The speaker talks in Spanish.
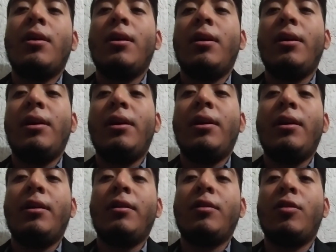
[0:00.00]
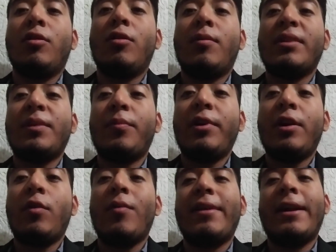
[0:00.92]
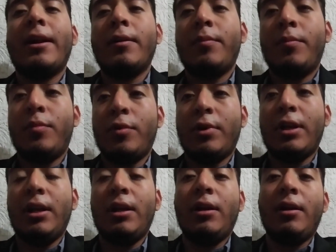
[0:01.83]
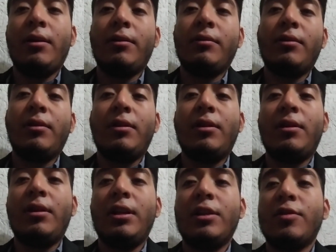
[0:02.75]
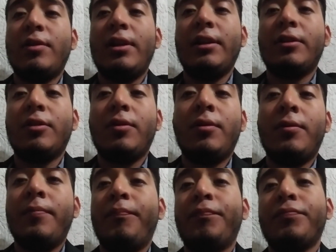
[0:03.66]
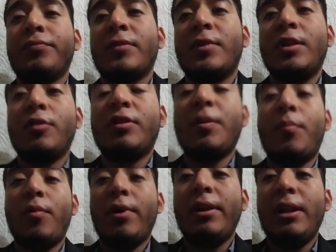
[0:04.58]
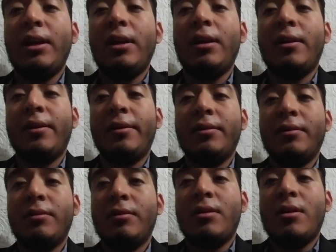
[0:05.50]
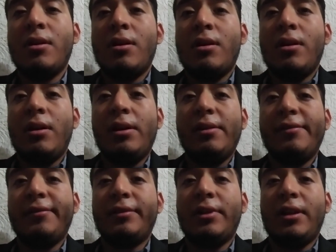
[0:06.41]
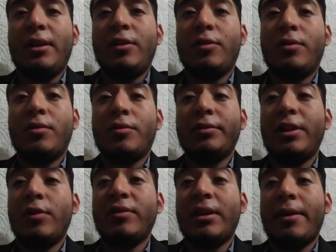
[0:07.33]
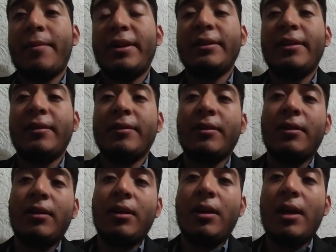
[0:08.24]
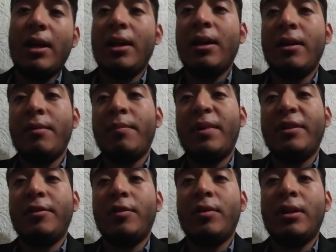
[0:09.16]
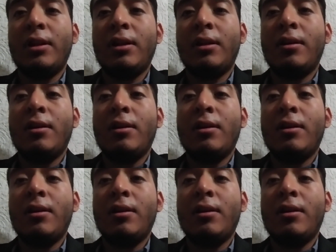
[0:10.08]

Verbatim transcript: eh, no lo vas a poder encuadrar porque dicho delito no se puede, este, no contiene los agravantes que menciona,